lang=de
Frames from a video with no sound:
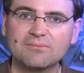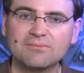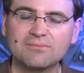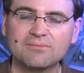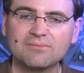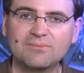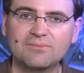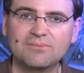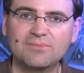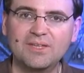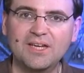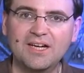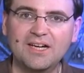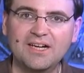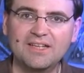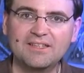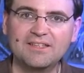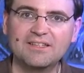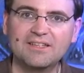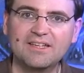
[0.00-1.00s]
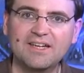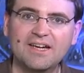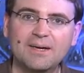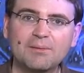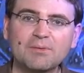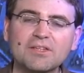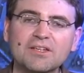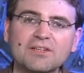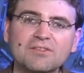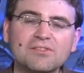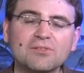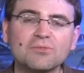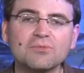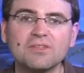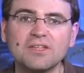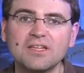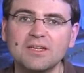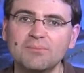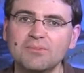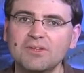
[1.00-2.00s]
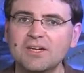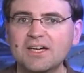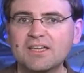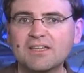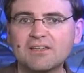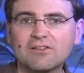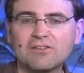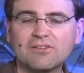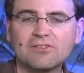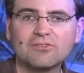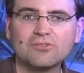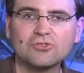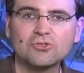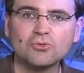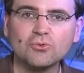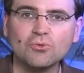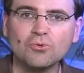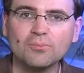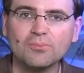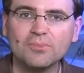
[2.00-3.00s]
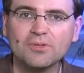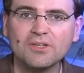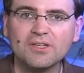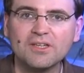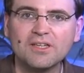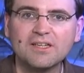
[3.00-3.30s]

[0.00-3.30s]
mm, ja, eine Abstraktionsebene eingeschoben